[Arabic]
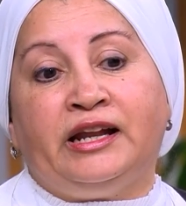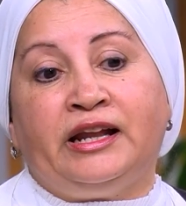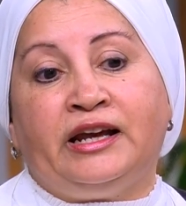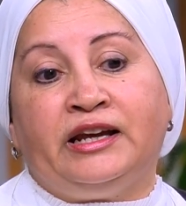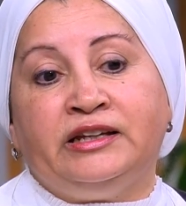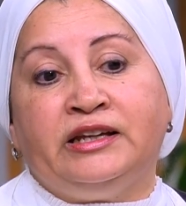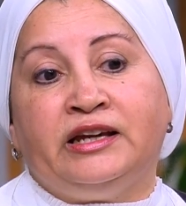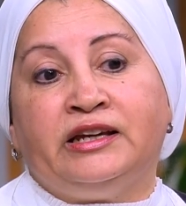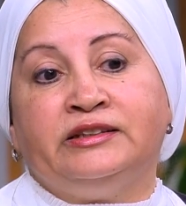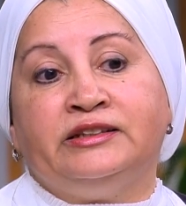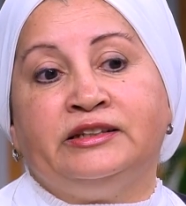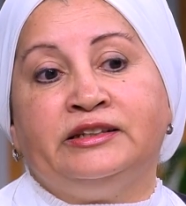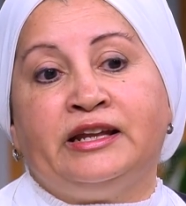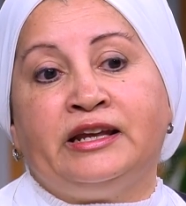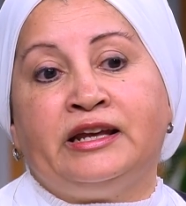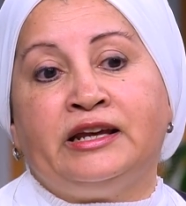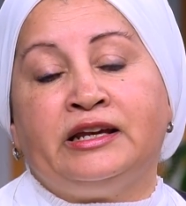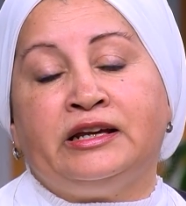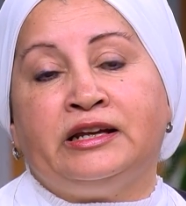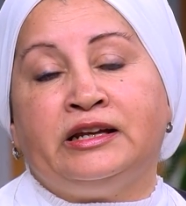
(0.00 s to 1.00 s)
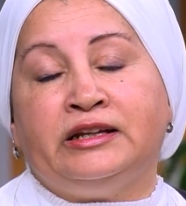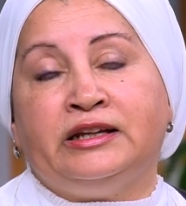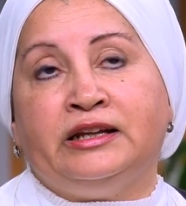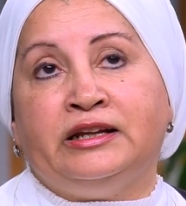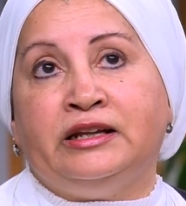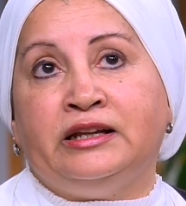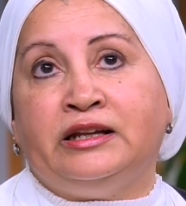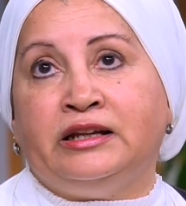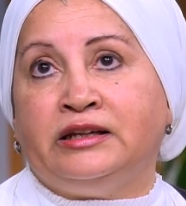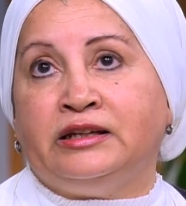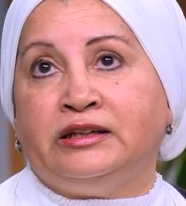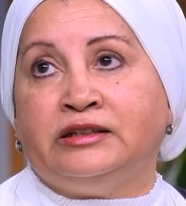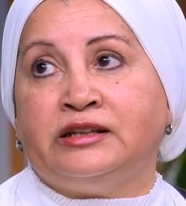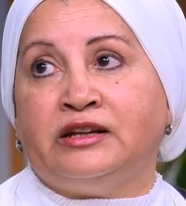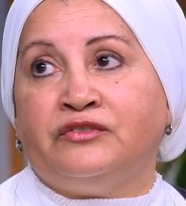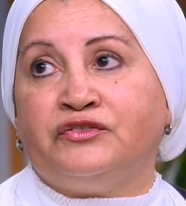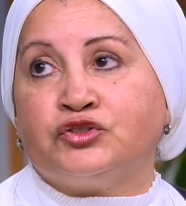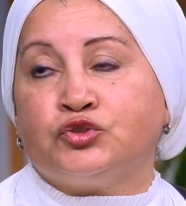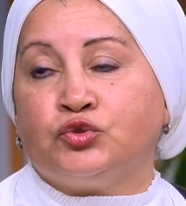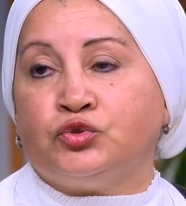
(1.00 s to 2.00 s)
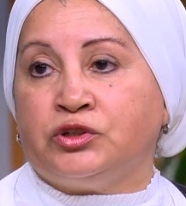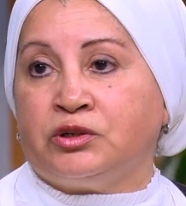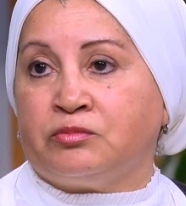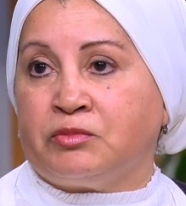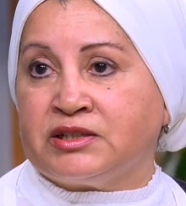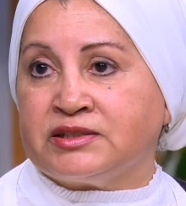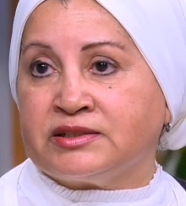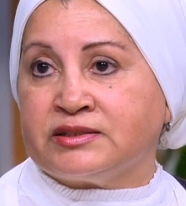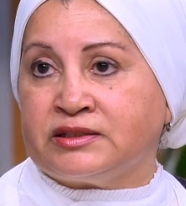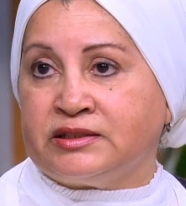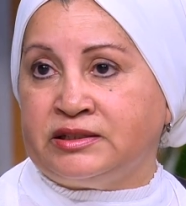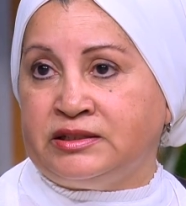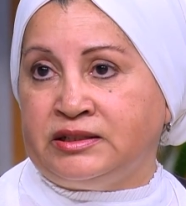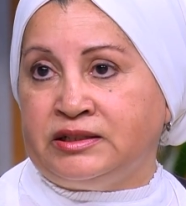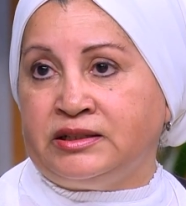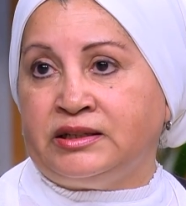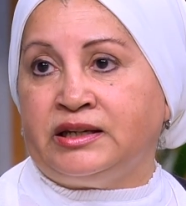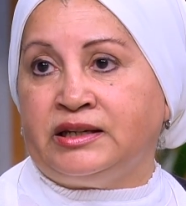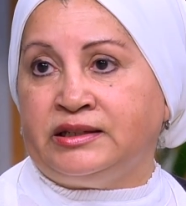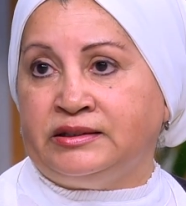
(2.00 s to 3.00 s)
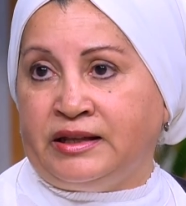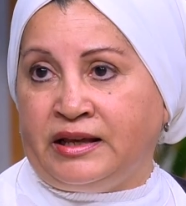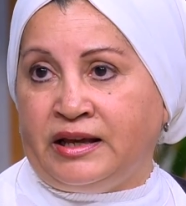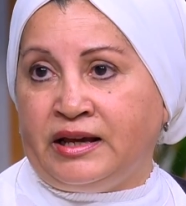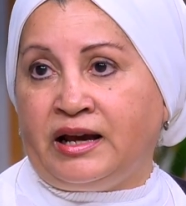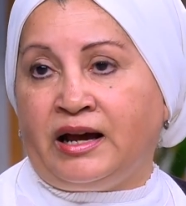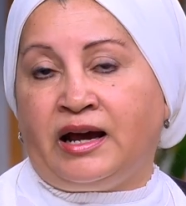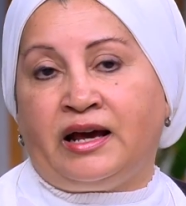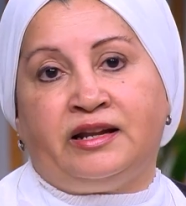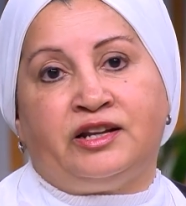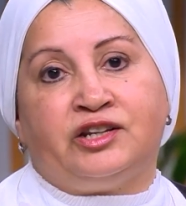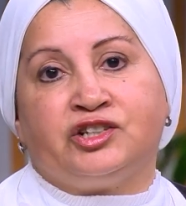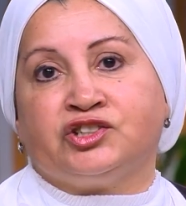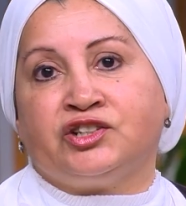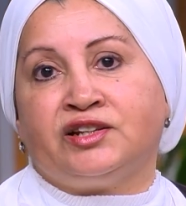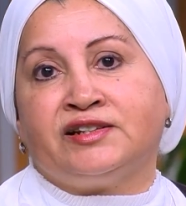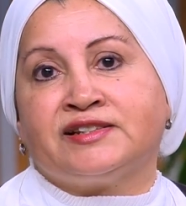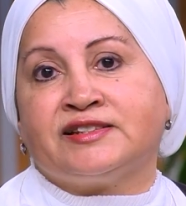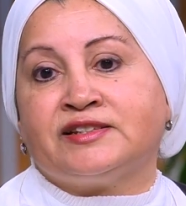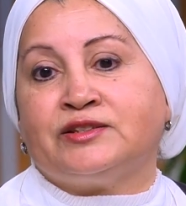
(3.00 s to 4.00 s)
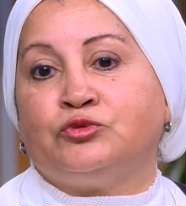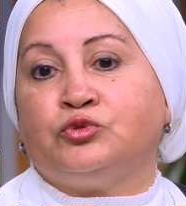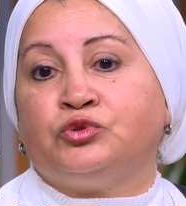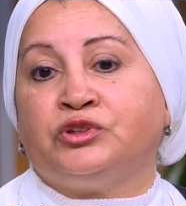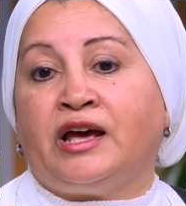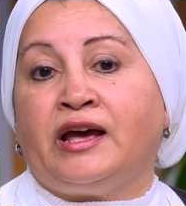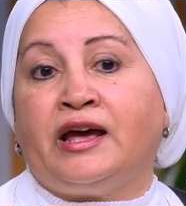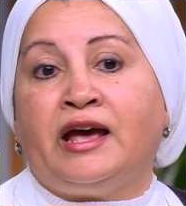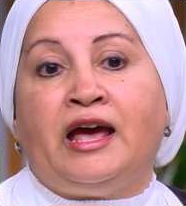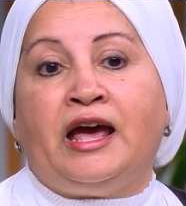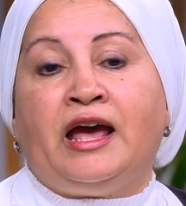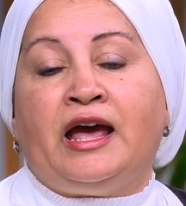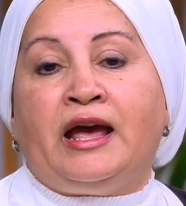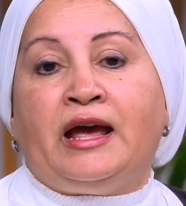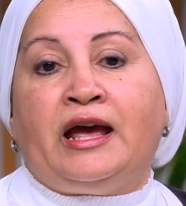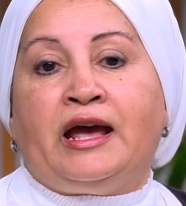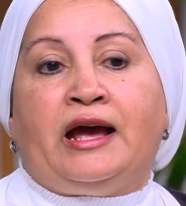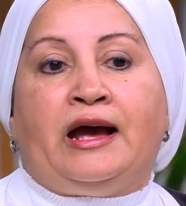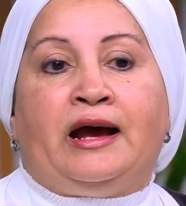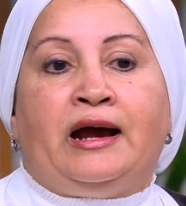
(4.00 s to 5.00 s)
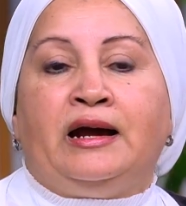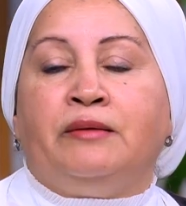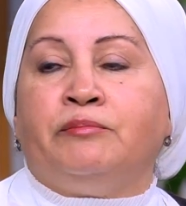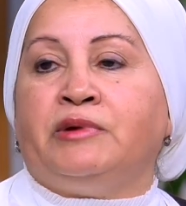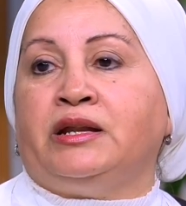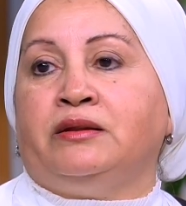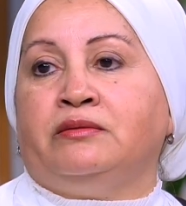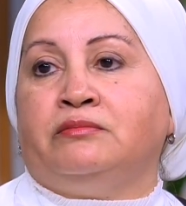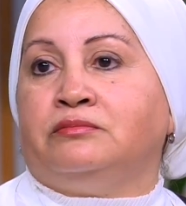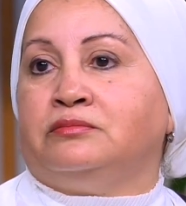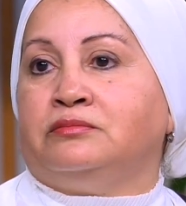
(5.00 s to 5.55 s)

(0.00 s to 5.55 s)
الحقيقه اديناه للتلفزيون المصري اهداء على اساس انه ده عمل